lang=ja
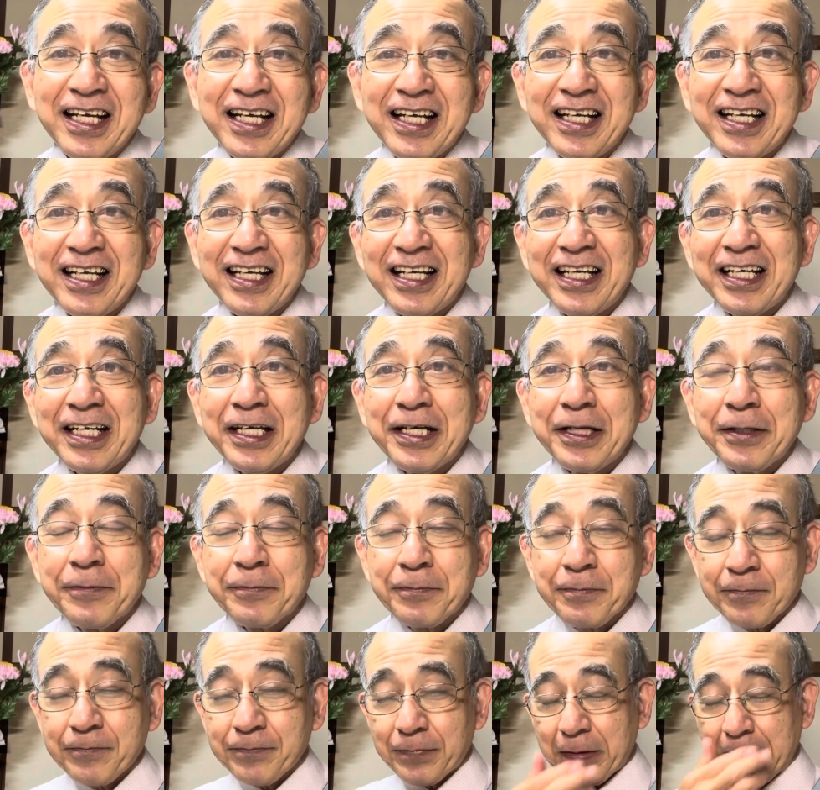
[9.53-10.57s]

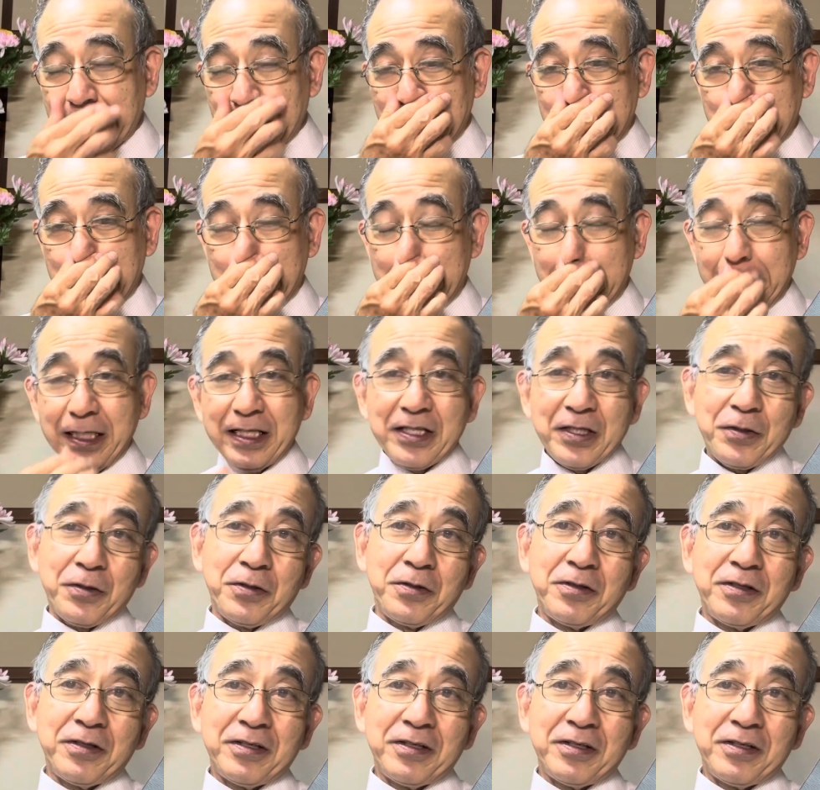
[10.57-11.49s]
えー、えー、っと、